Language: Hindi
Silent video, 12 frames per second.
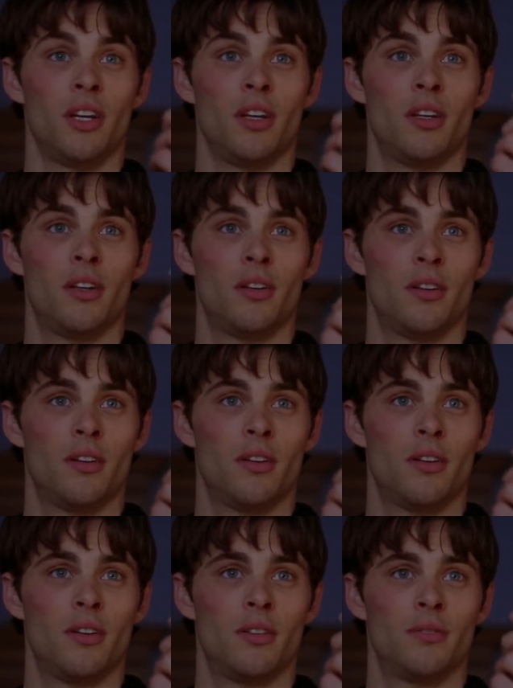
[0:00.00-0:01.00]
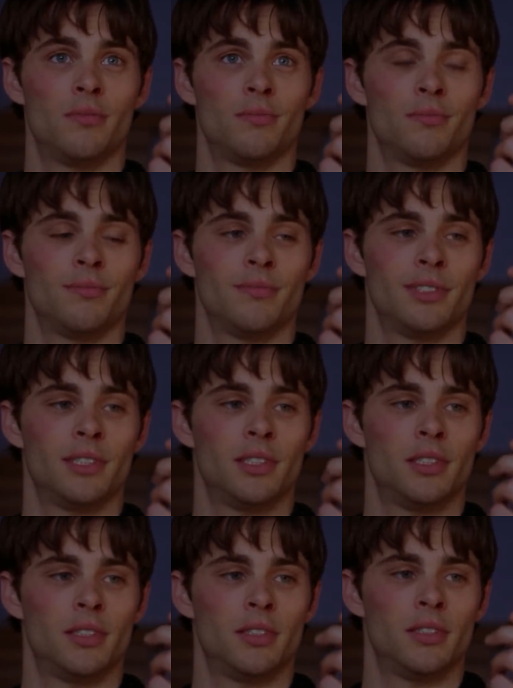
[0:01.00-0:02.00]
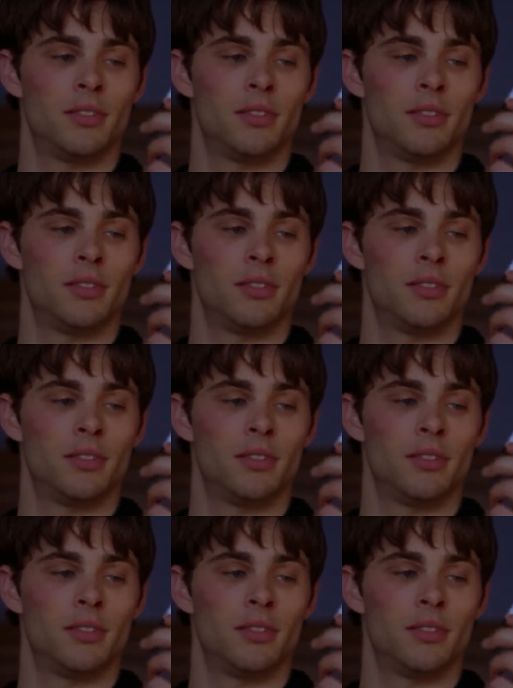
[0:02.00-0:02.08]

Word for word: फिर से कहेगा कि बाओ ने तुम्हारे साथ